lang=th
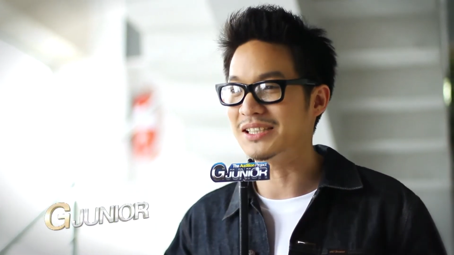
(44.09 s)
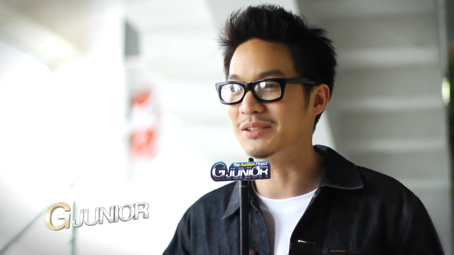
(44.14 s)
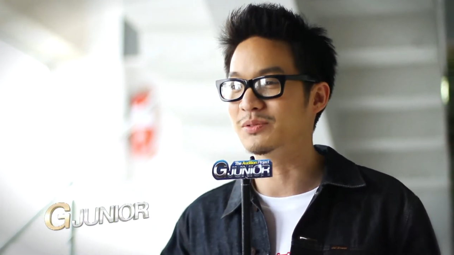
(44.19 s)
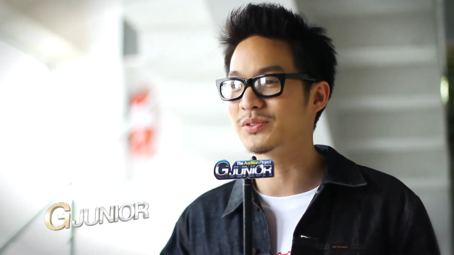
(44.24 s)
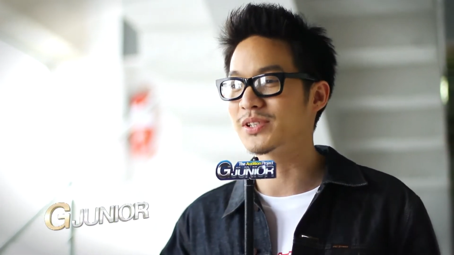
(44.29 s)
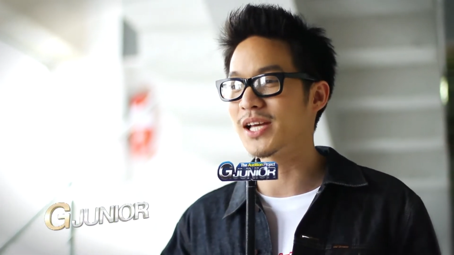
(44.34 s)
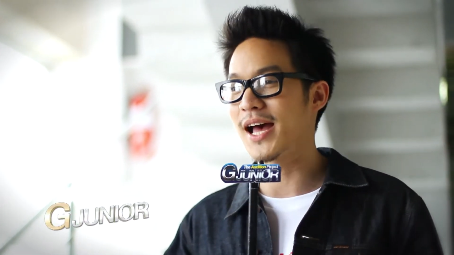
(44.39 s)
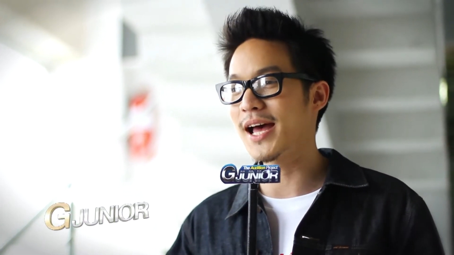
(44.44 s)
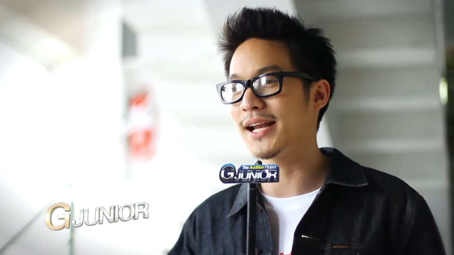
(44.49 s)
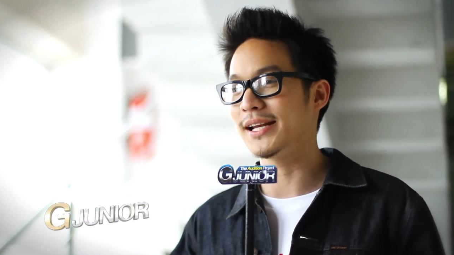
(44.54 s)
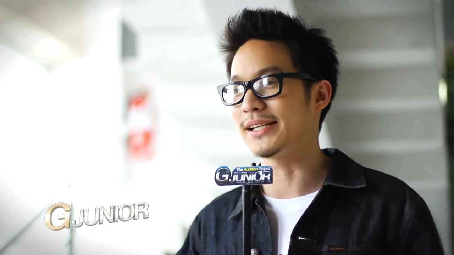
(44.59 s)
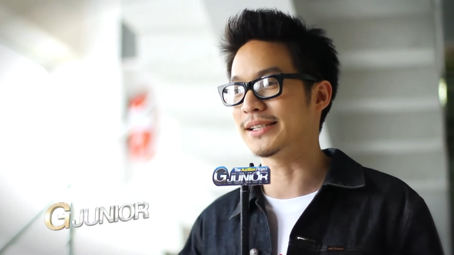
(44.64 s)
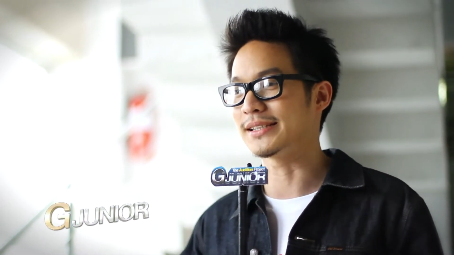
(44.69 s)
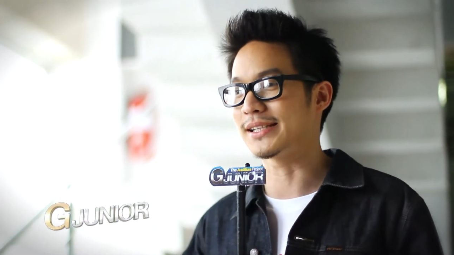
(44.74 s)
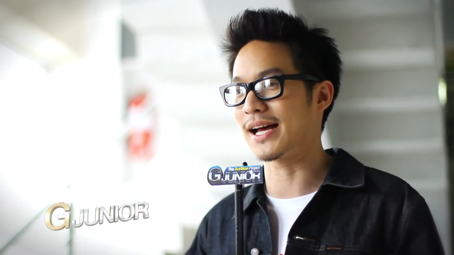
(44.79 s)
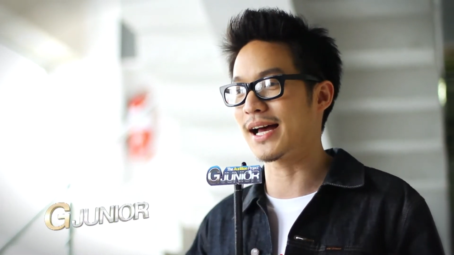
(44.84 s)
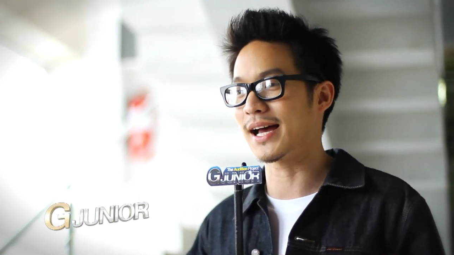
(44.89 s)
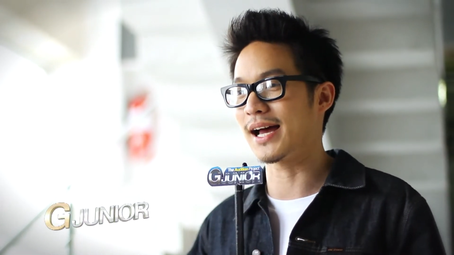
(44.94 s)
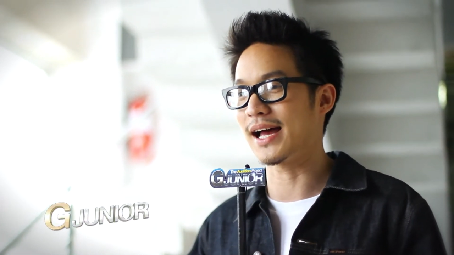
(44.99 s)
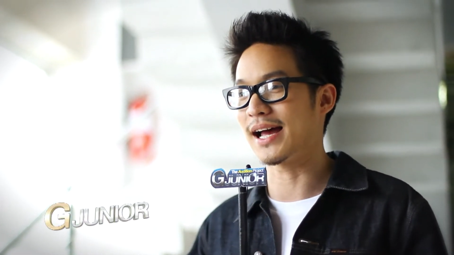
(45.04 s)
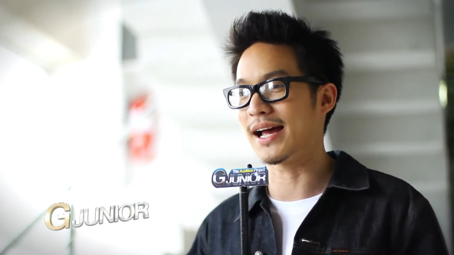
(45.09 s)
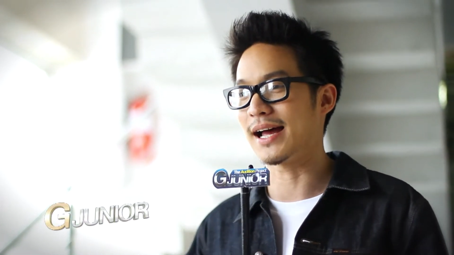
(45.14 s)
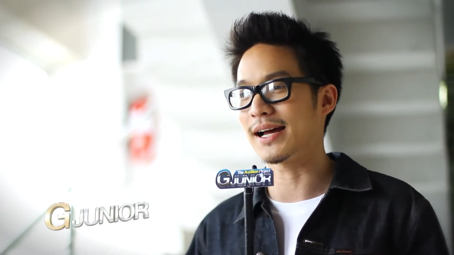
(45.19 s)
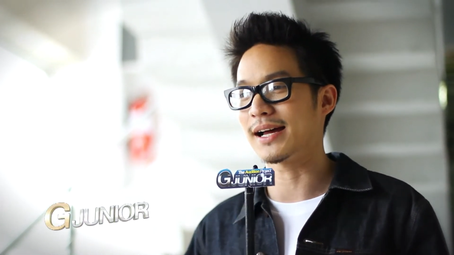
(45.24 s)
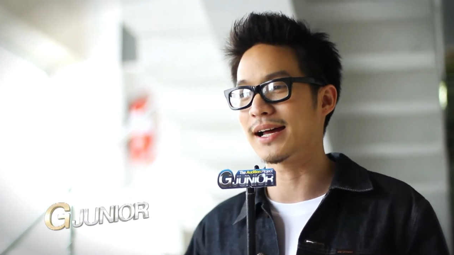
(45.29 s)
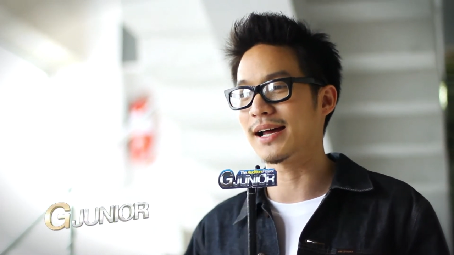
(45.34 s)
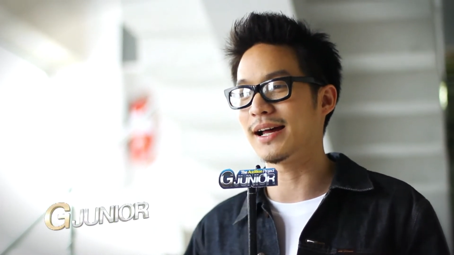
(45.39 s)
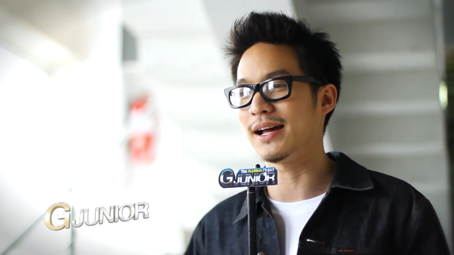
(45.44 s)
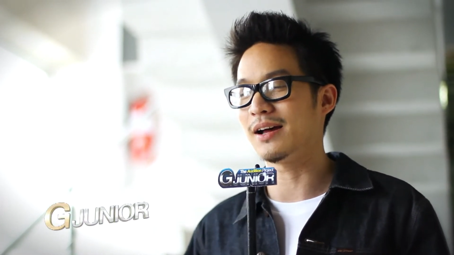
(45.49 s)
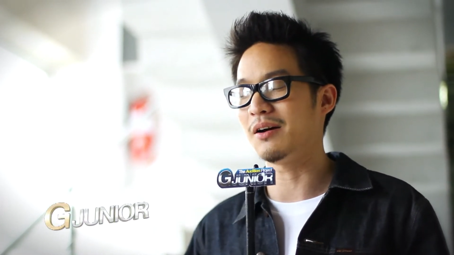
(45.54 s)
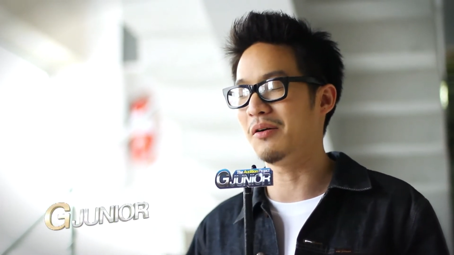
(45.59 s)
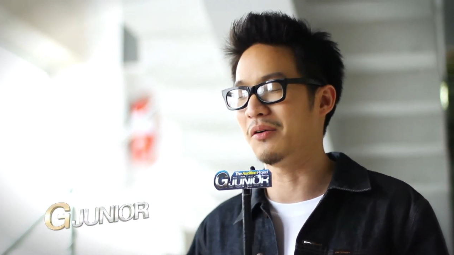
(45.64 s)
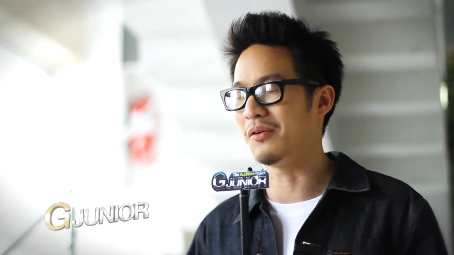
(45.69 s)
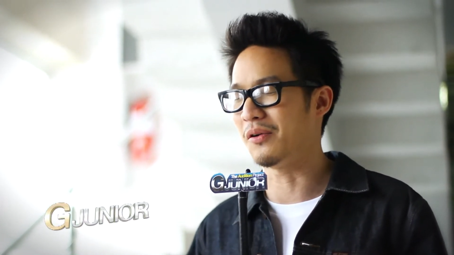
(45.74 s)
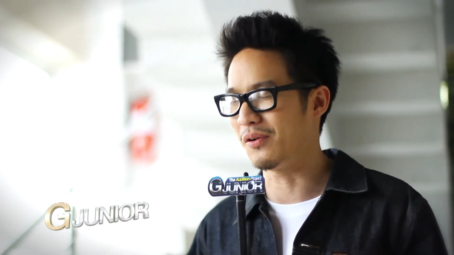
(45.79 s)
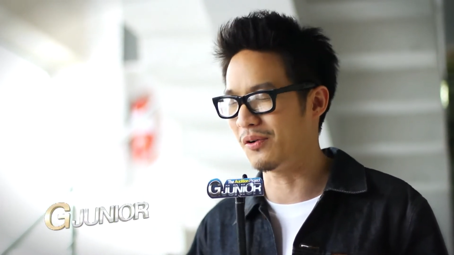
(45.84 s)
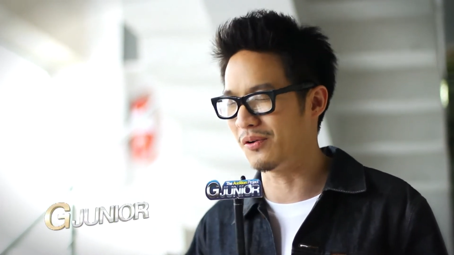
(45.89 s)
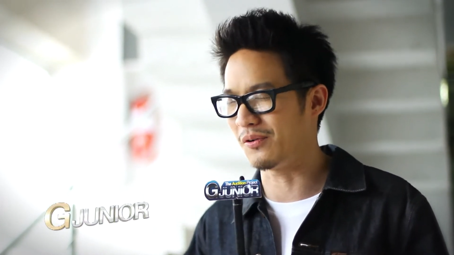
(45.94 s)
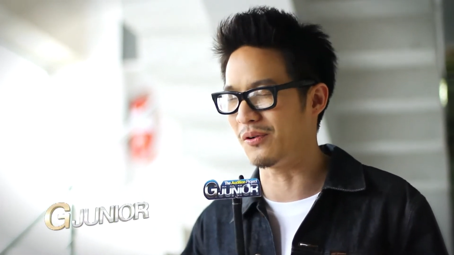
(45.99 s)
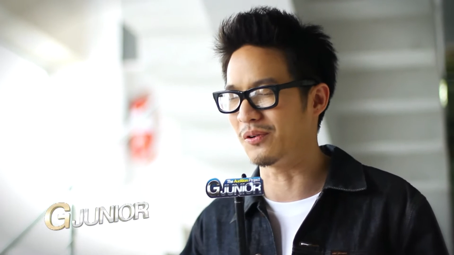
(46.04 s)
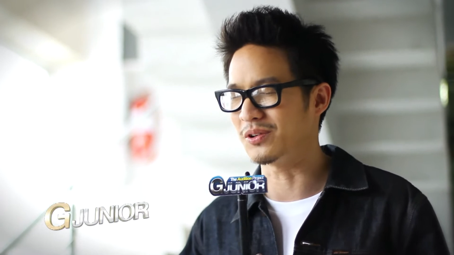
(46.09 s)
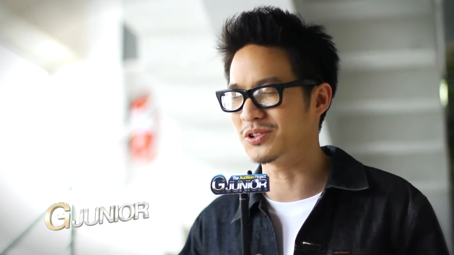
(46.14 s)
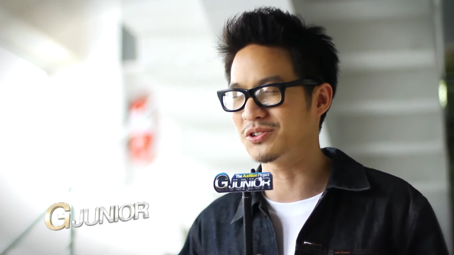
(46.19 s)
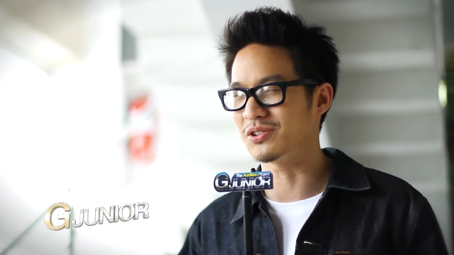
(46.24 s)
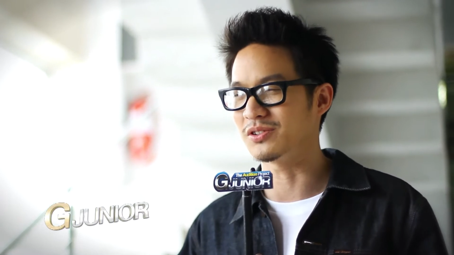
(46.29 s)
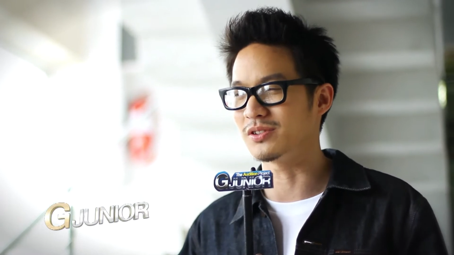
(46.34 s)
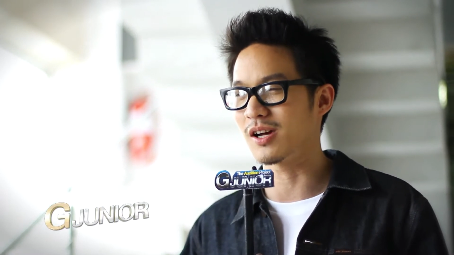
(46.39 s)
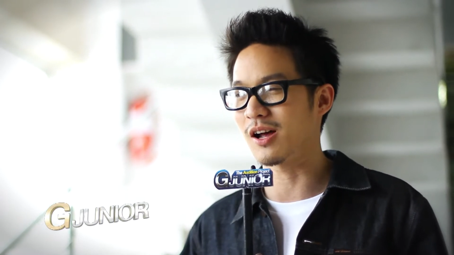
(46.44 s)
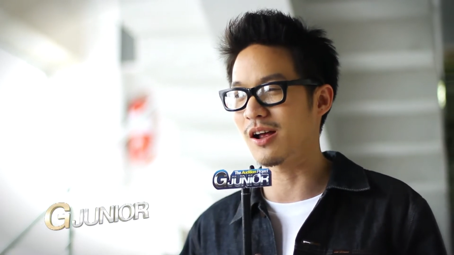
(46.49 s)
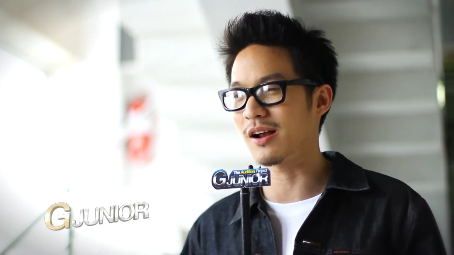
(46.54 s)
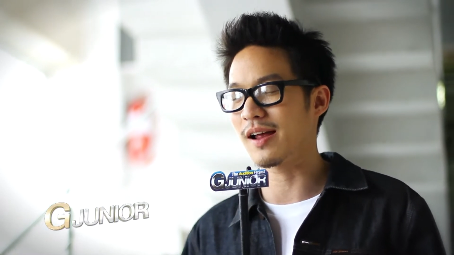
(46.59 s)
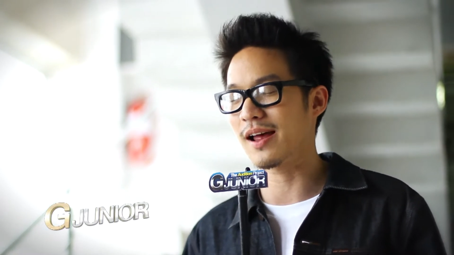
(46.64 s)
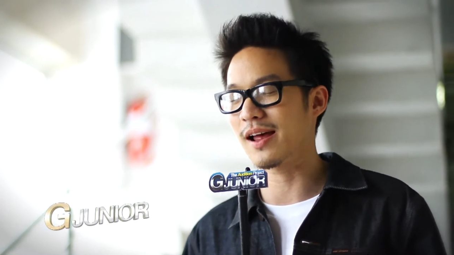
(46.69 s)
ทีมชาติอีกต่างหากัะโอ้โห สุดยอด